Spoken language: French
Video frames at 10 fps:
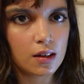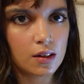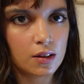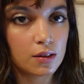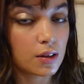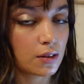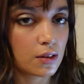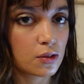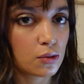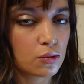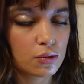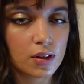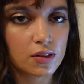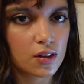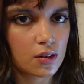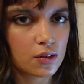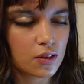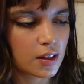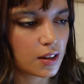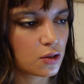euh, sa session, sa séance
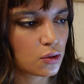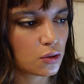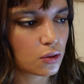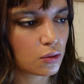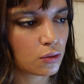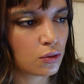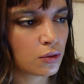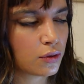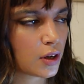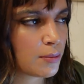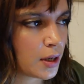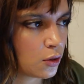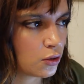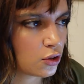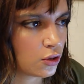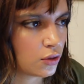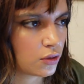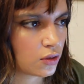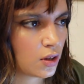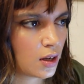d'écriture, on ne fera pas autre
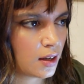chose.